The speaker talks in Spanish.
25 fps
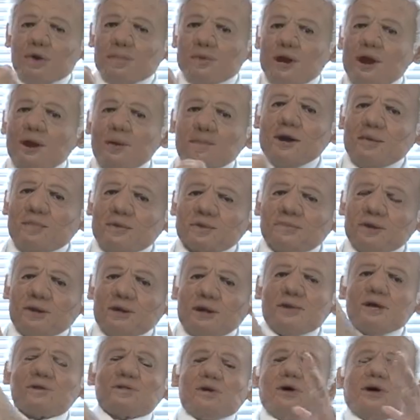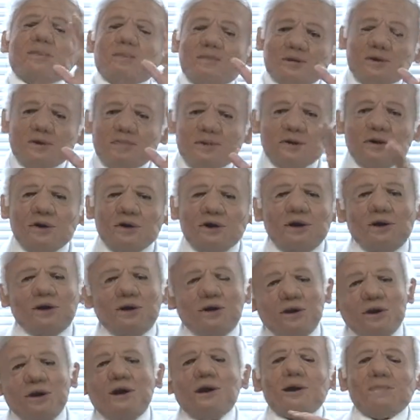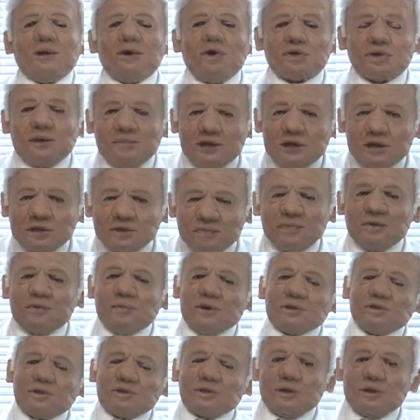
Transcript: no se pierda el noticiero del Santo Varón,